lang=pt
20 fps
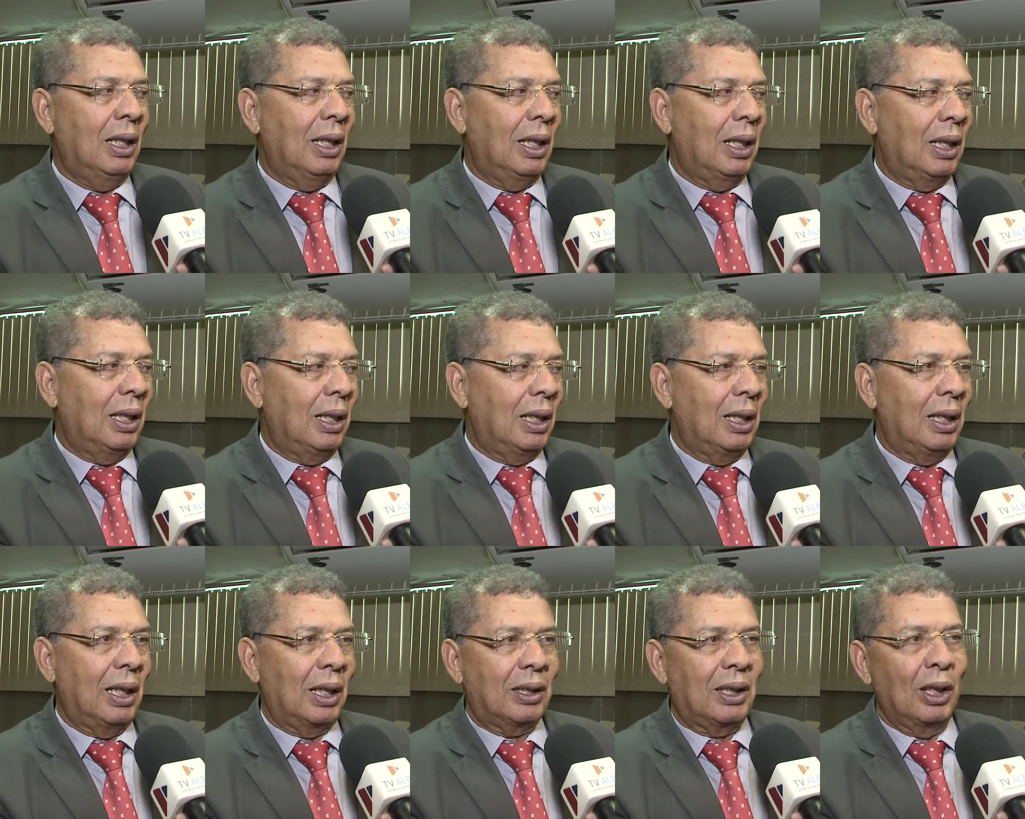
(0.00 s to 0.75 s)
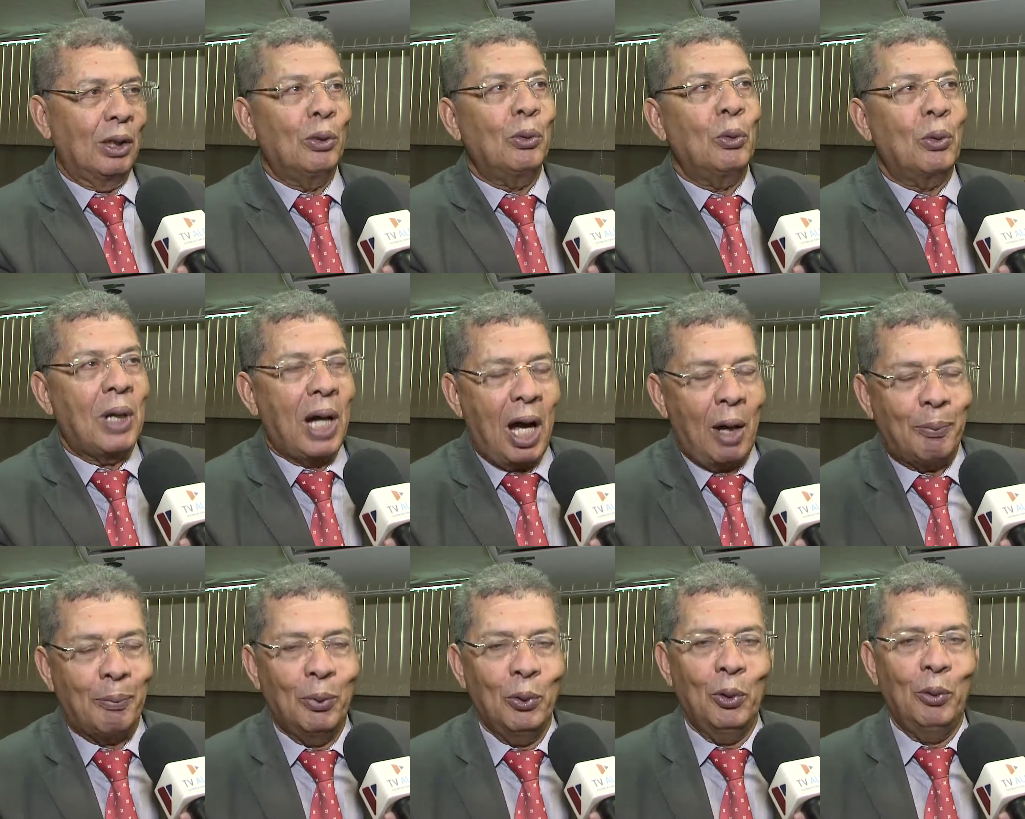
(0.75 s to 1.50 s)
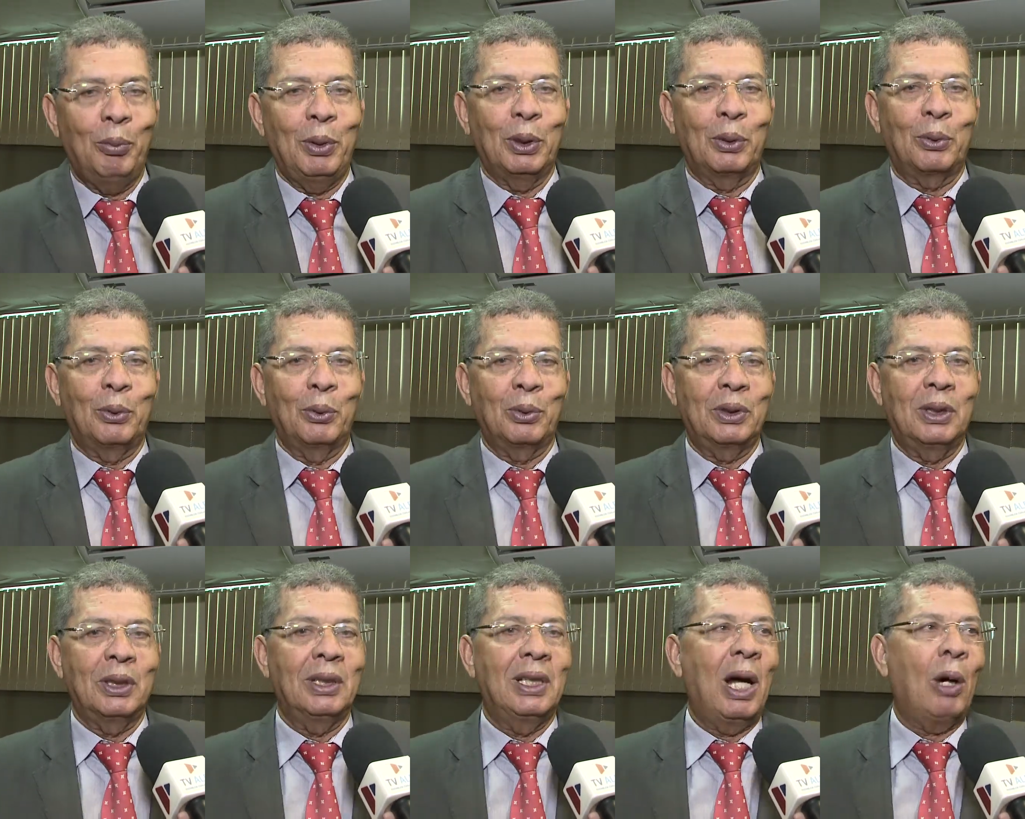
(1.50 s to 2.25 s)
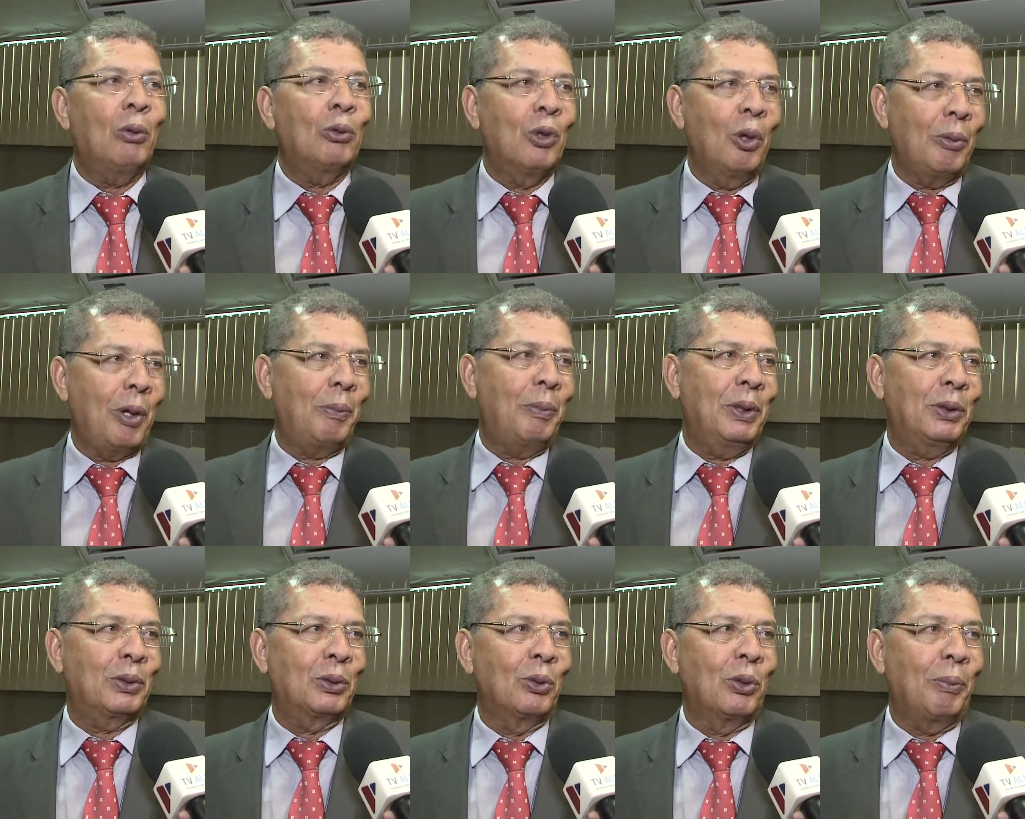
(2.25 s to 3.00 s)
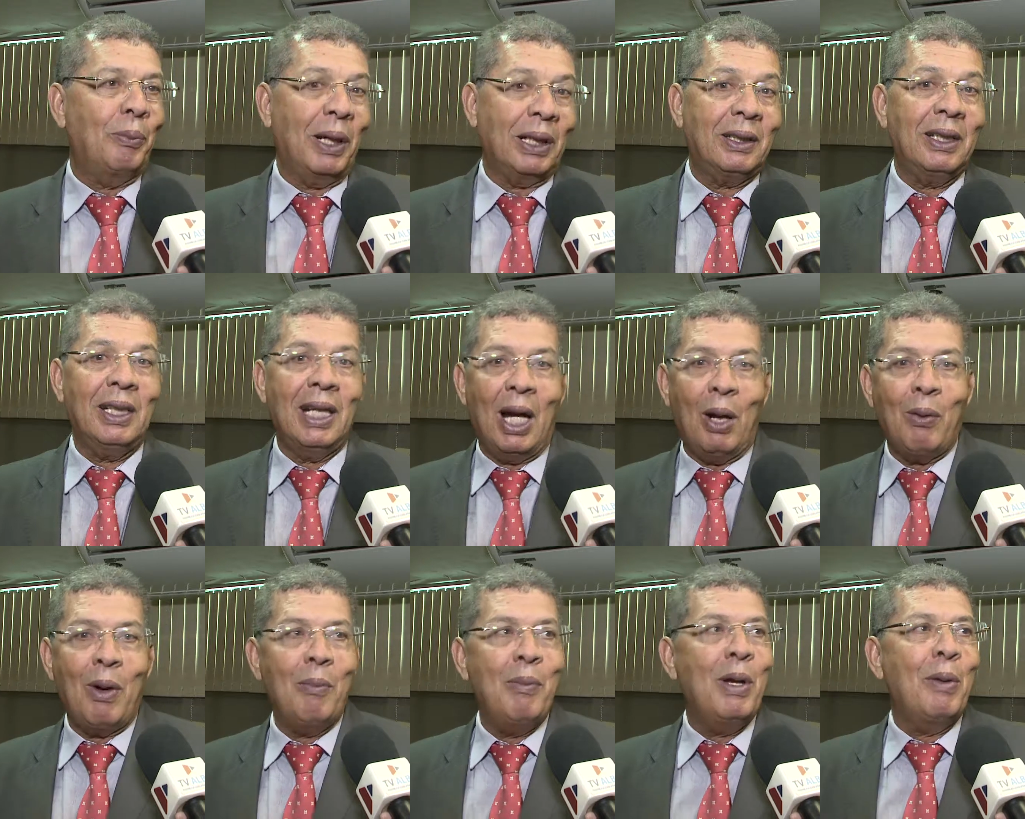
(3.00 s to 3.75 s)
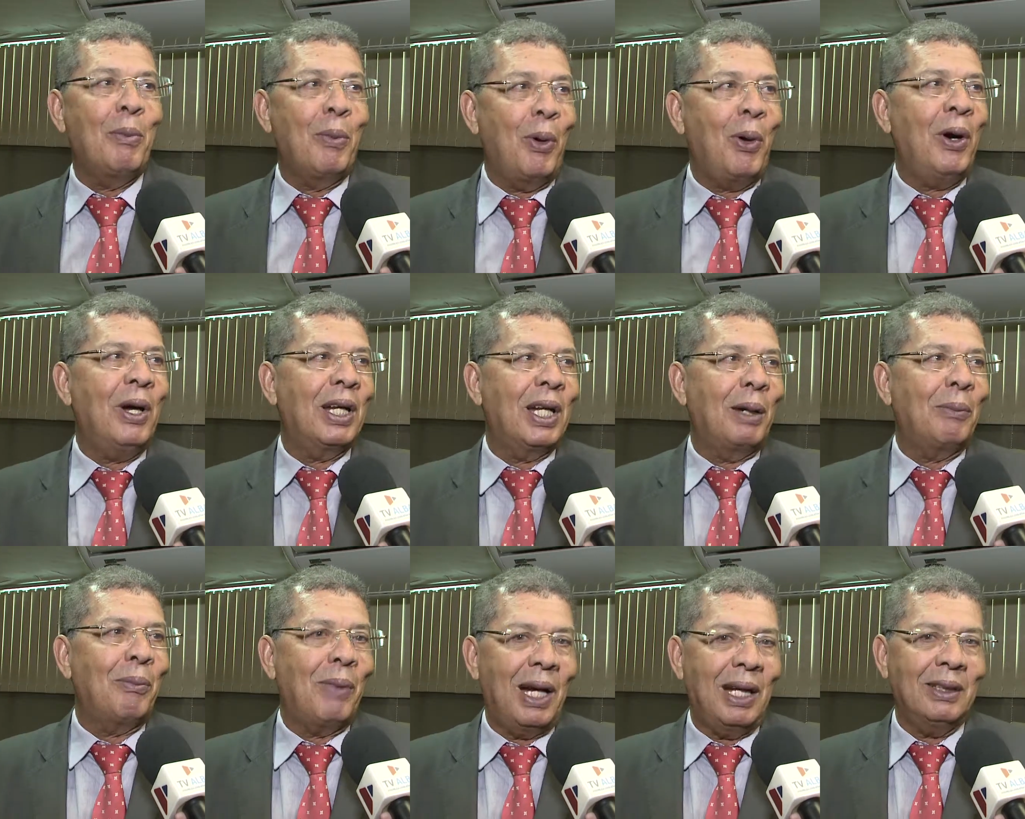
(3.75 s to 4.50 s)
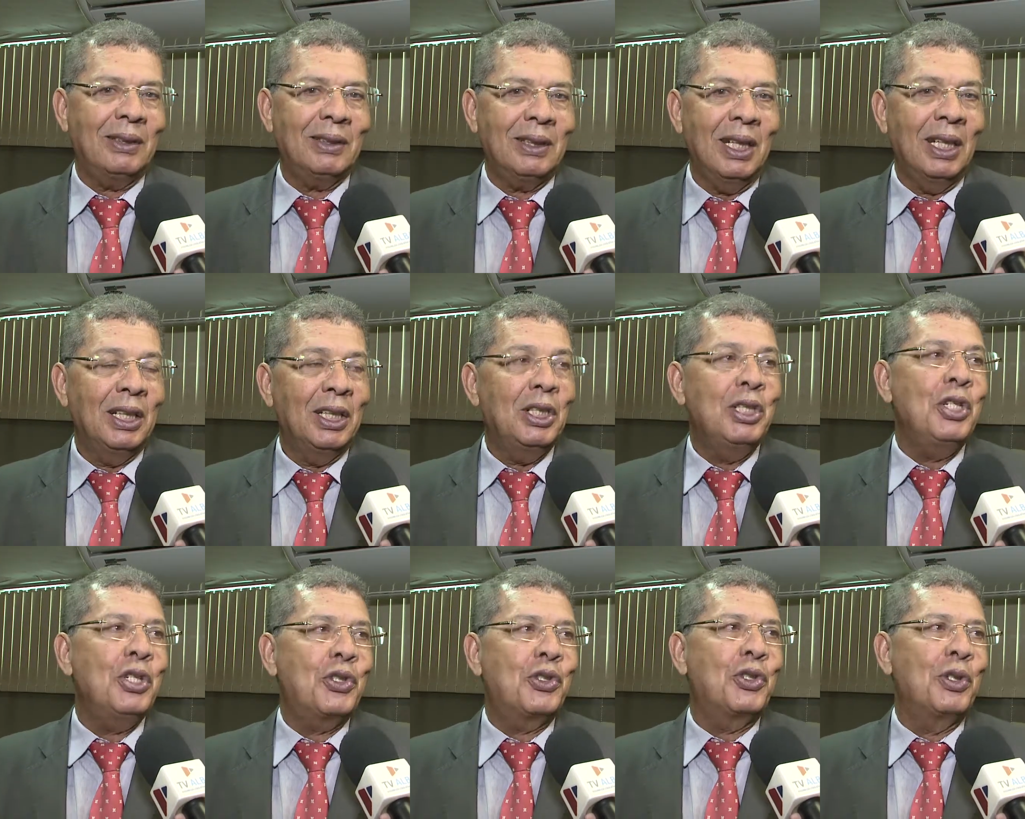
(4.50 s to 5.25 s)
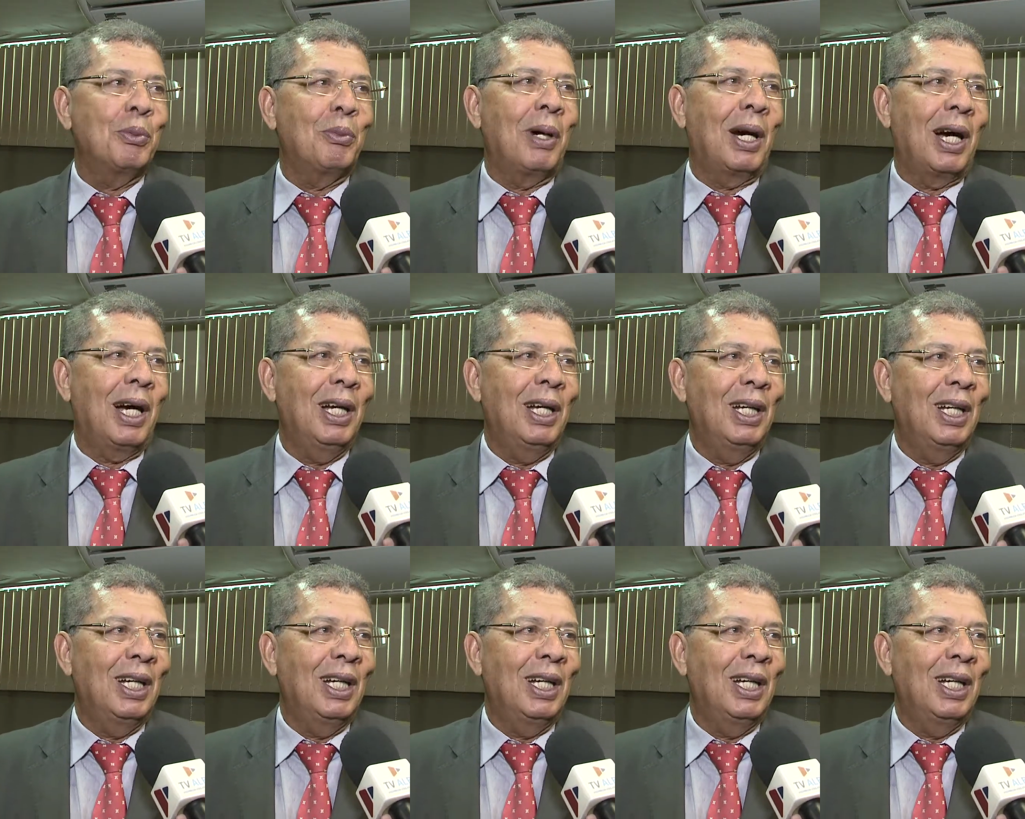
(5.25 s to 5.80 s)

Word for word: é, aquele lugar público que dá o nome à pessoa, para criar uma memória mais íntima